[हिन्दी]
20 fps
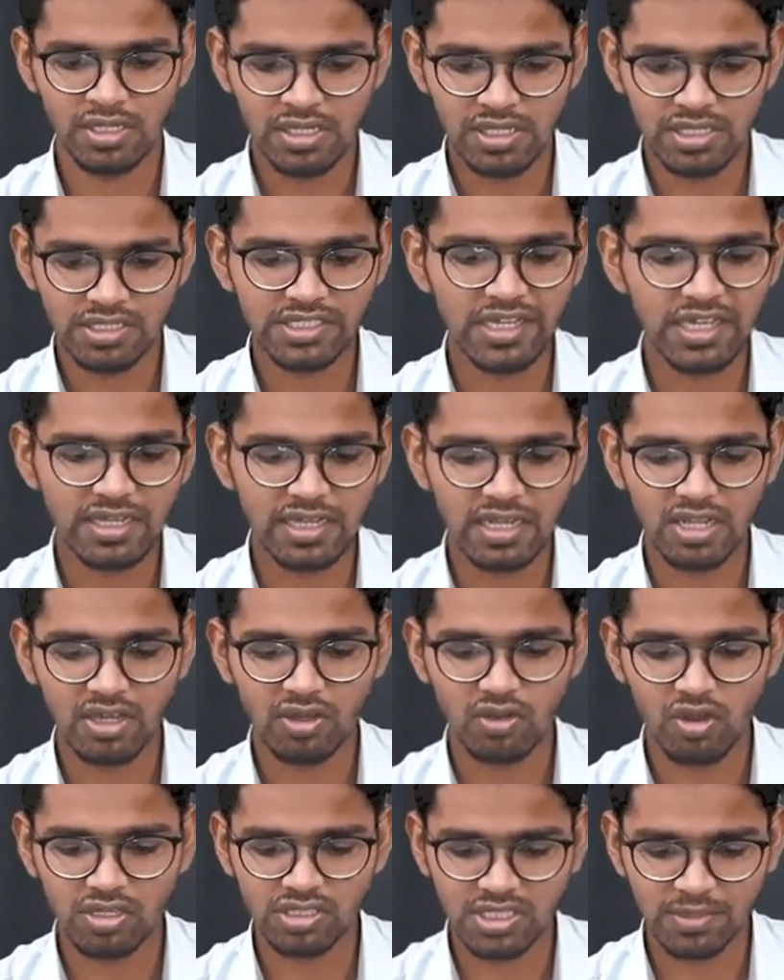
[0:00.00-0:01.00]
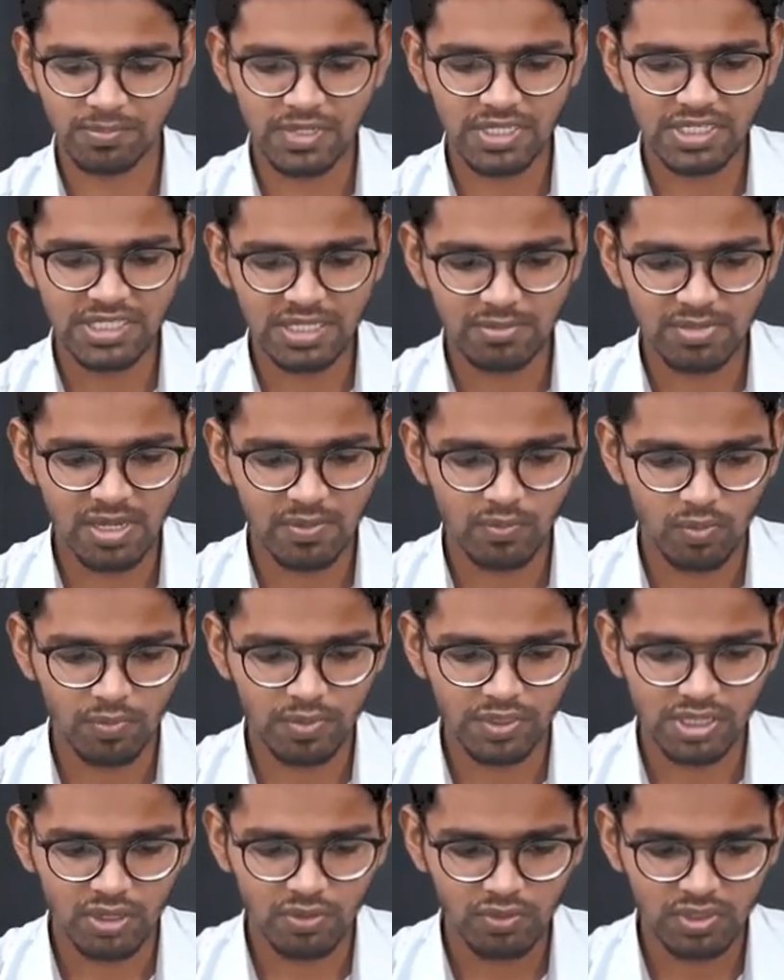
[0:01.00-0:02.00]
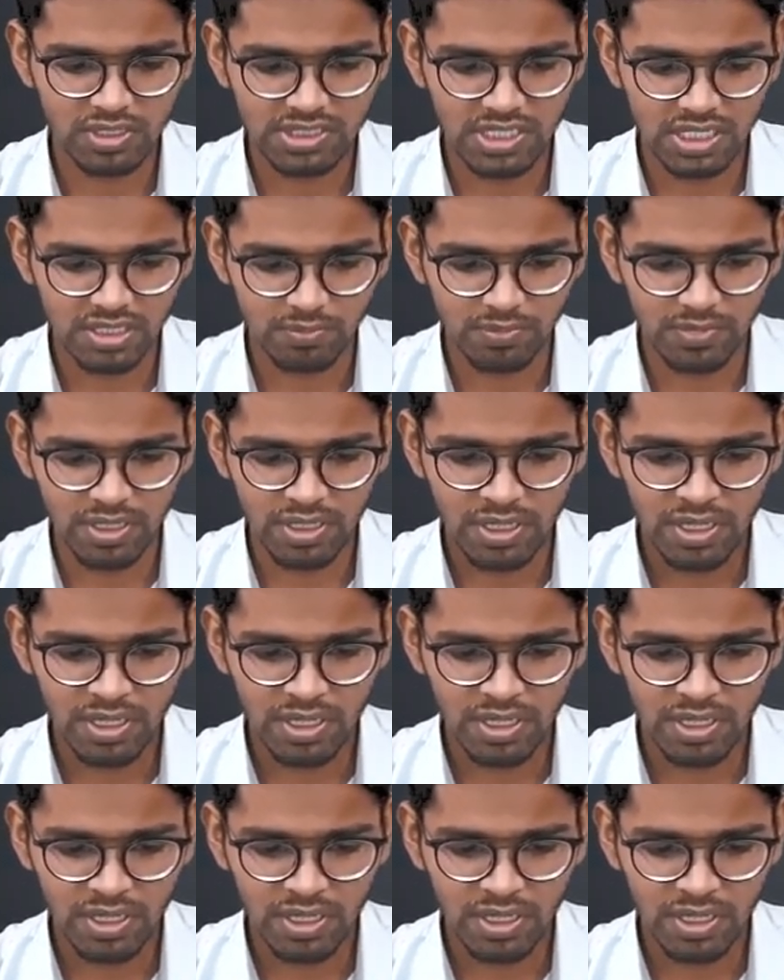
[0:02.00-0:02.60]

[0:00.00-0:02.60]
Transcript: ये एक अलग कॉन्सेप्ट है ये भी आपको बताऊंगा साथ में